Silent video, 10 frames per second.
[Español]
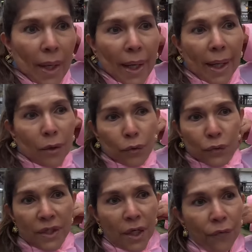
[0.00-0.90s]
El
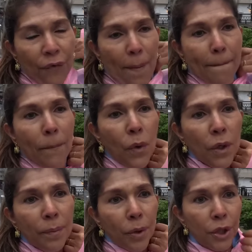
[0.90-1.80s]
crucero fue
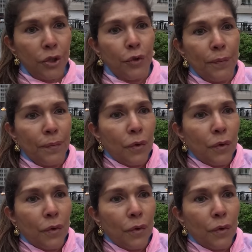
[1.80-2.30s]
muy bonito.